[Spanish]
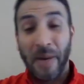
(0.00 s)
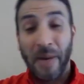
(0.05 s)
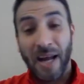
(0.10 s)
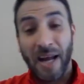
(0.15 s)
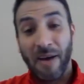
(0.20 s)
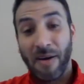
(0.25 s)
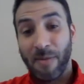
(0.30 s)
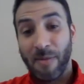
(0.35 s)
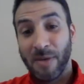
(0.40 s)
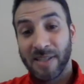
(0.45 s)

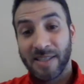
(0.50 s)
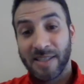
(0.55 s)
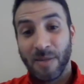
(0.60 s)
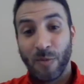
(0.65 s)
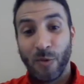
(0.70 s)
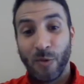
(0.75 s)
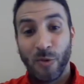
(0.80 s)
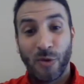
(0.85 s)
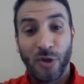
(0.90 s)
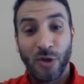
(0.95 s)
esperábamos hace
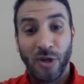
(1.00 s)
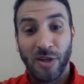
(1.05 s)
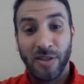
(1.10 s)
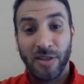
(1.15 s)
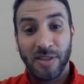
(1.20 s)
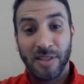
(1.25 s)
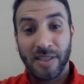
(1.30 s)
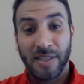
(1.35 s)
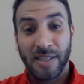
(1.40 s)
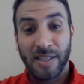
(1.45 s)

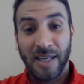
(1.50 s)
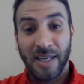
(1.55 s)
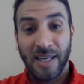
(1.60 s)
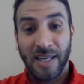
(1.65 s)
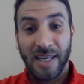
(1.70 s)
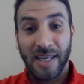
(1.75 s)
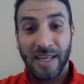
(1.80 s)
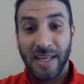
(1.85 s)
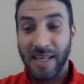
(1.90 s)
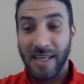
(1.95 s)
mucho
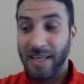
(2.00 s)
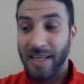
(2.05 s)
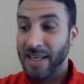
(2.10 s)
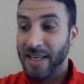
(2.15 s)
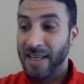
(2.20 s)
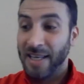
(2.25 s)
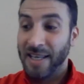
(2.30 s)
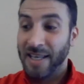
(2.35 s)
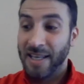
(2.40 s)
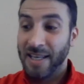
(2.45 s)

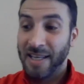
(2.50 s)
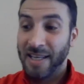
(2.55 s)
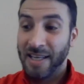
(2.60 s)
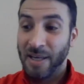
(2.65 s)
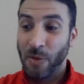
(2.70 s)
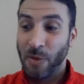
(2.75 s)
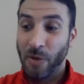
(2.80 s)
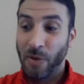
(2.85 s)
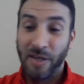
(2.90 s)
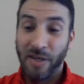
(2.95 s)
eh,
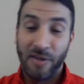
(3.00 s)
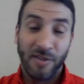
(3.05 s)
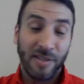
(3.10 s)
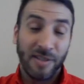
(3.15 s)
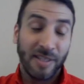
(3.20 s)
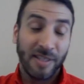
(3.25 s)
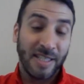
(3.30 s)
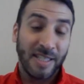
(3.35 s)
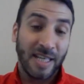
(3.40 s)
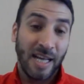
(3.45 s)
y
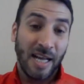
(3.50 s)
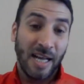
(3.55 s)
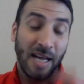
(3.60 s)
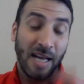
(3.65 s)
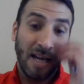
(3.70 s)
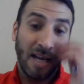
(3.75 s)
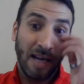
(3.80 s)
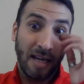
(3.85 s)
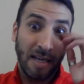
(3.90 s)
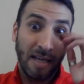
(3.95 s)
bueno,
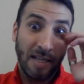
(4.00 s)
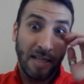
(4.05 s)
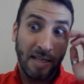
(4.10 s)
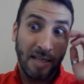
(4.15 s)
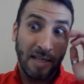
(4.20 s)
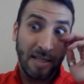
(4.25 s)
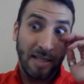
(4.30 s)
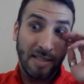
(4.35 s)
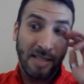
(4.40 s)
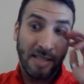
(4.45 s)
ya
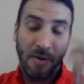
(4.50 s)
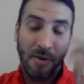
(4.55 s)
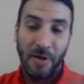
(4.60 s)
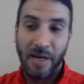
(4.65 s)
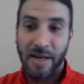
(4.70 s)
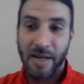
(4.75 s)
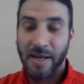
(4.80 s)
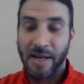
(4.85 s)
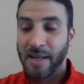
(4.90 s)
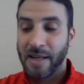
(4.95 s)
el,
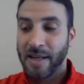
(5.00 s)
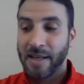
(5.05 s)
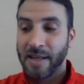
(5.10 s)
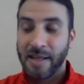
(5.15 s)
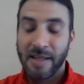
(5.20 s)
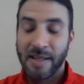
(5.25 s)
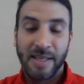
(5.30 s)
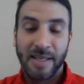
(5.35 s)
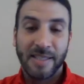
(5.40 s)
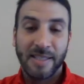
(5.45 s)
saber,
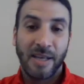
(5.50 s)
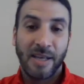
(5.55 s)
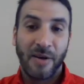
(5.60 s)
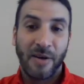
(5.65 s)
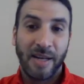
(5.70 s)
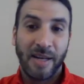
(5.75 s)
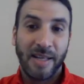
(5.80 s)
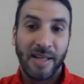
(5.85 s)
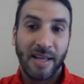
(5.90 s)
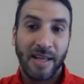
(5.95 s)
el
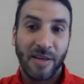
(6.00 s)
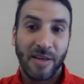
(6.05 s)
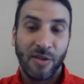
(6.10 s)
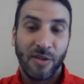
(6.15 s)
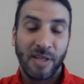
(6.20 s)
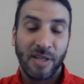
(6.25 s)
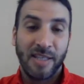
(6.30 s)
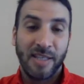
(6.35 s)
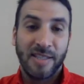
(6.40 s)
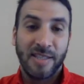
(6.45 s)
saber esta
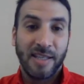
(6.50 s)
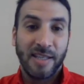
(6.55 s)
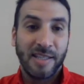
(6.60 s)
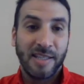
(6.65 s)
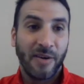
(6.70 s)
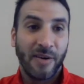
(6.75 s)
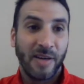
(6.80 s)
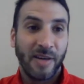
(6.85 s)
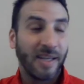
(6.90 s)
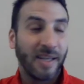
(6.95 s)
noticia, el
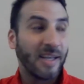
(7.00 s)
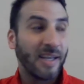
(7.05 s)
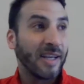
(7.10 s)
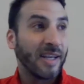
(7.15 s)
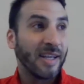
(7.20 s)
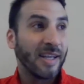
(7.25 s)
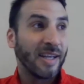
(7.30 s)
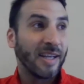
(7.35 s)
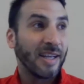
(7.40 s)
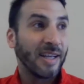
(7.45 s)
saber
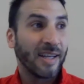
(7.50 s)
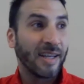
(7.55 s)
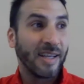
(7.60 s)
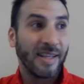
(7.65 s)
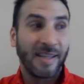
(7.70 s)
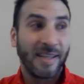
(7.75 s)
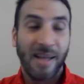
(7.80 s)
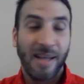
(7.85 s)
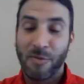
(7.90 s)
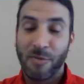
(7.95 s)
que,
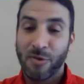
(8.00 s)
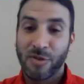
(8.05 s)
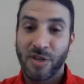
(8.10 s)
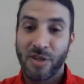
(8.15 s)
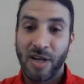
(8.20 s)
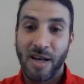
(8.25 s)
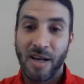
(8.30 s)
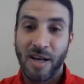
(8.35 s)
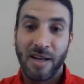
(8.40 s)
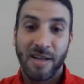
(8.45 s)
estamos
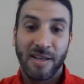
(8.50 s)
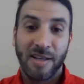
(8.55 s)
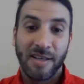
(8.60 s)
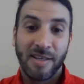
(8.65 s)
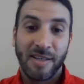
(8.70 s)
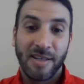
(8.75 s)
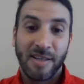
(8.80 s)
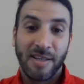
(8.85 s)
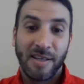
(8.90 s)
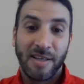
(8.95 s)
ya